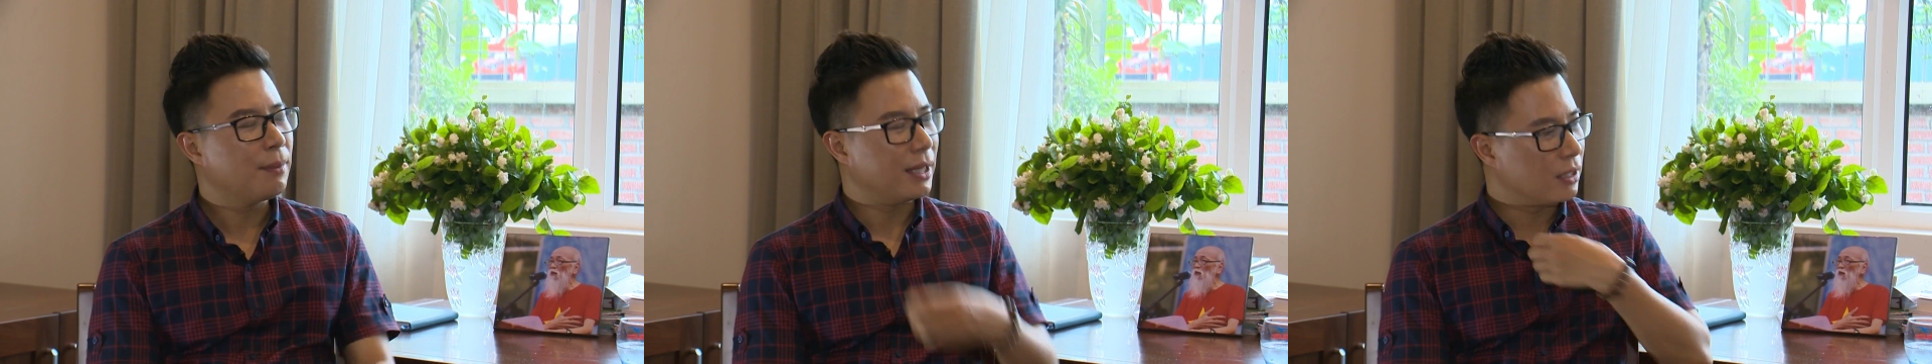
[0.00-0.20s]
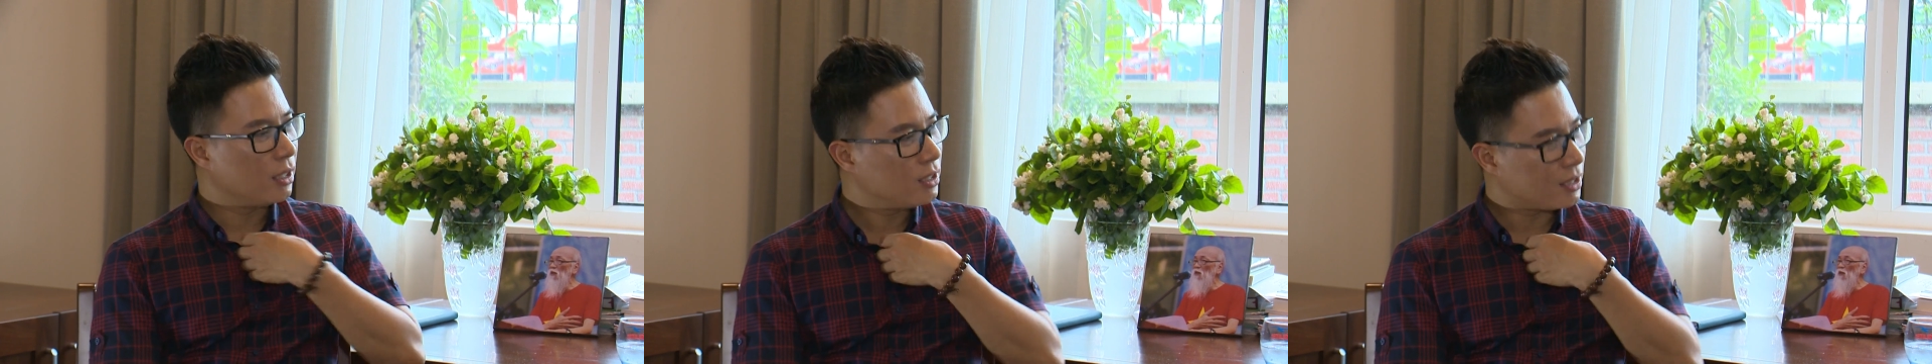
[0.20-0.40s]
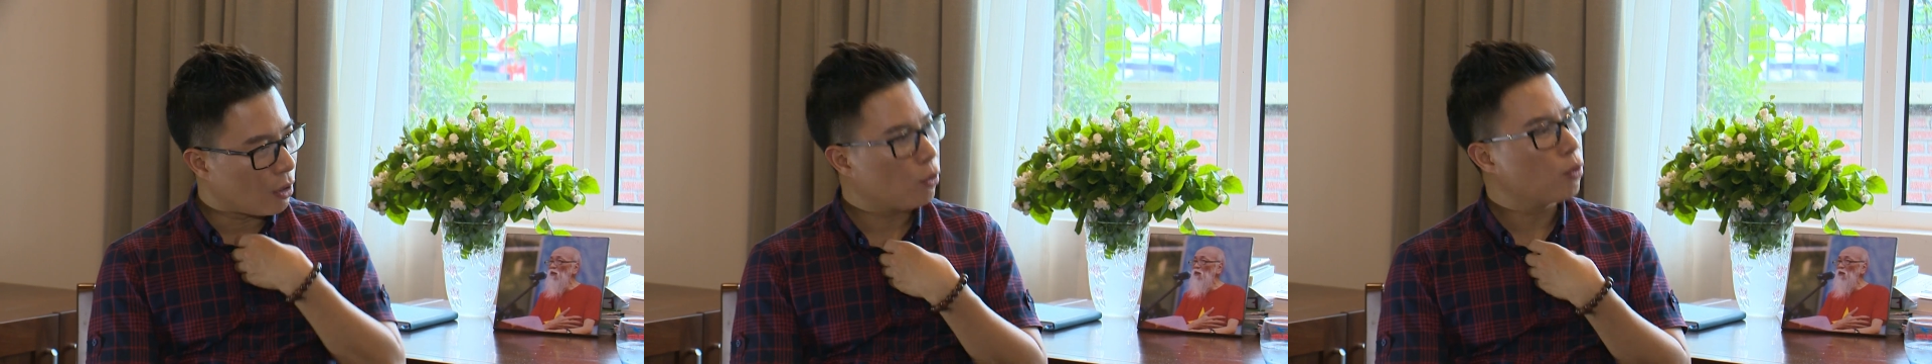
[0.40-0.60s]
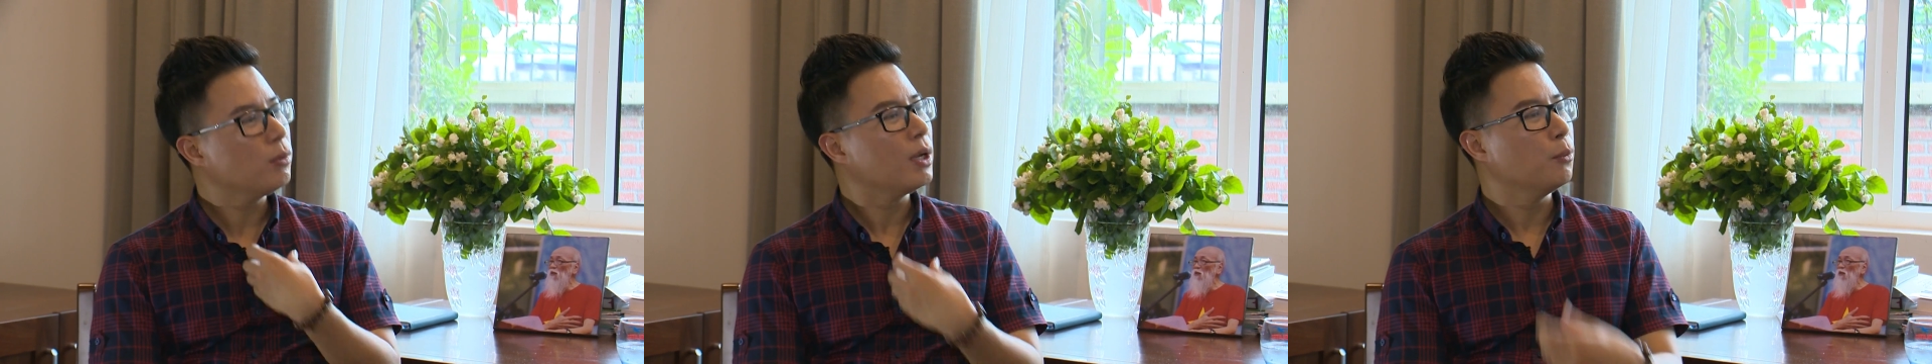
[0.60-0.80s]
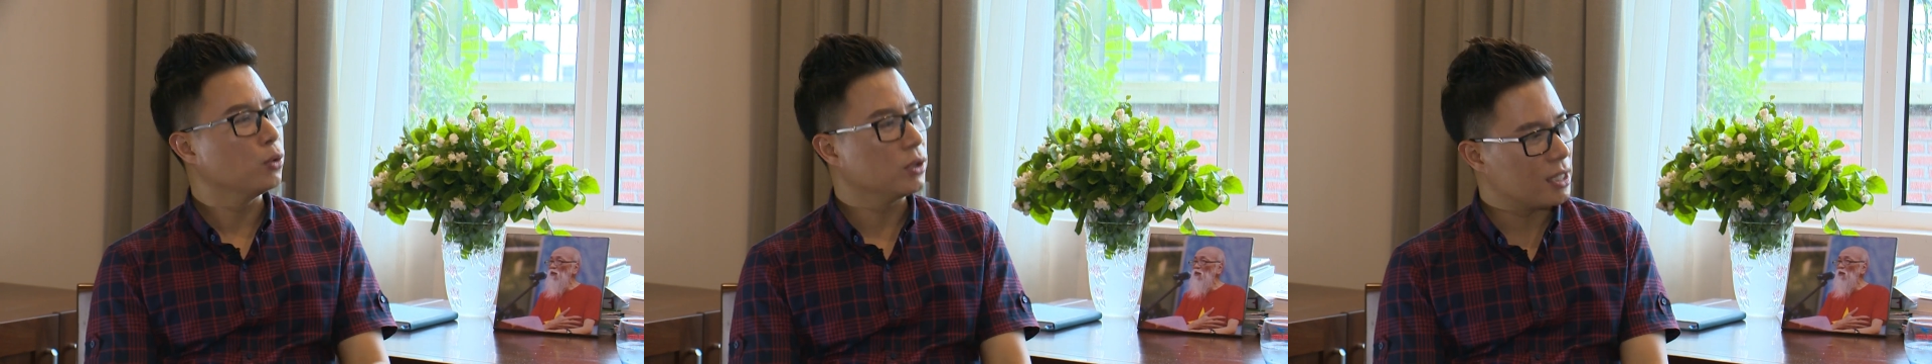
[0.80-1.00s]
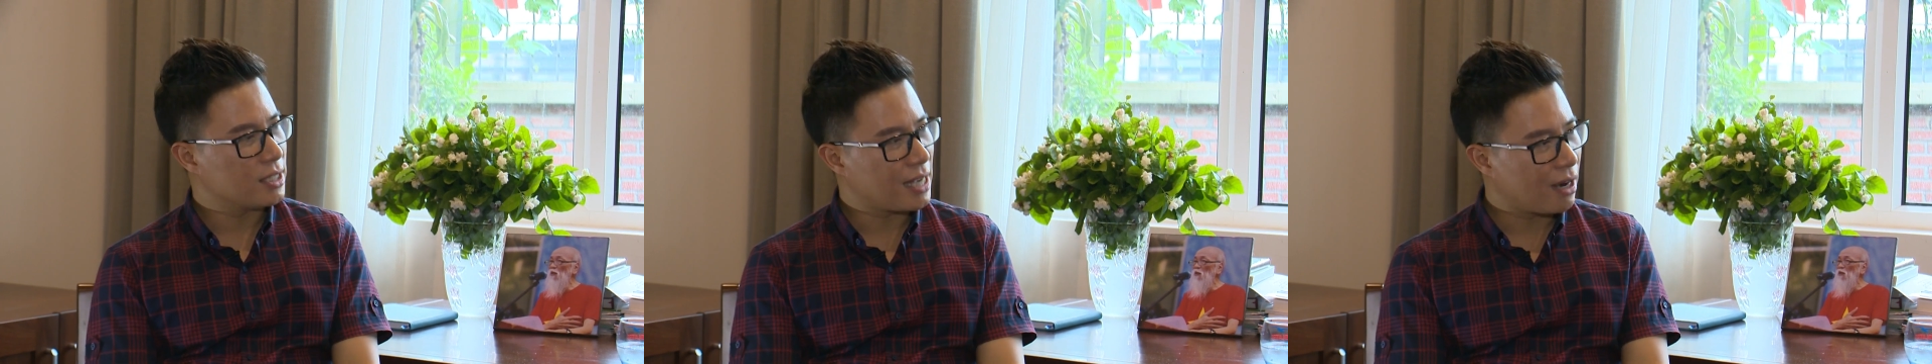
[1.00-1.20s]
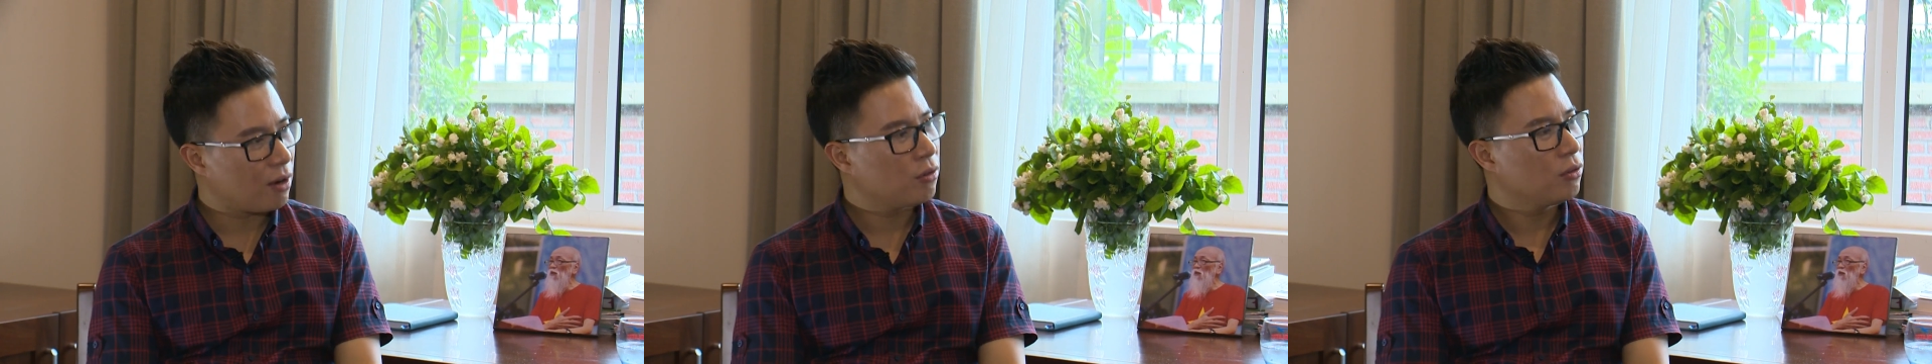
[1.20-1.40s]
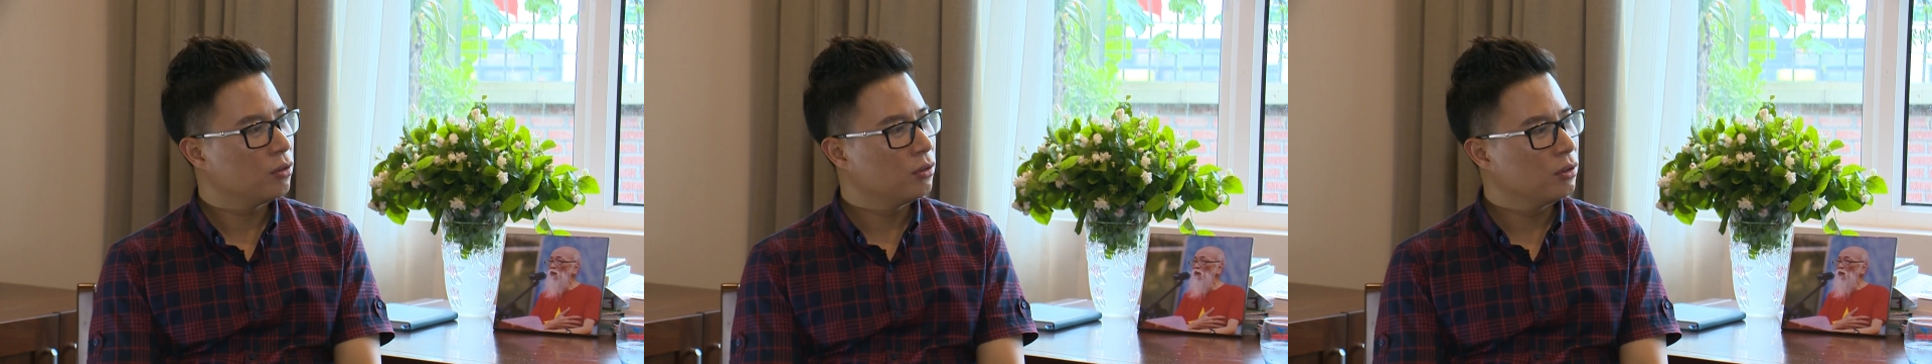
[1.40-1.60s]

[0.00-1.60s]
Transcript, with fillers: bản thân cháu cũng là một nhà giáo,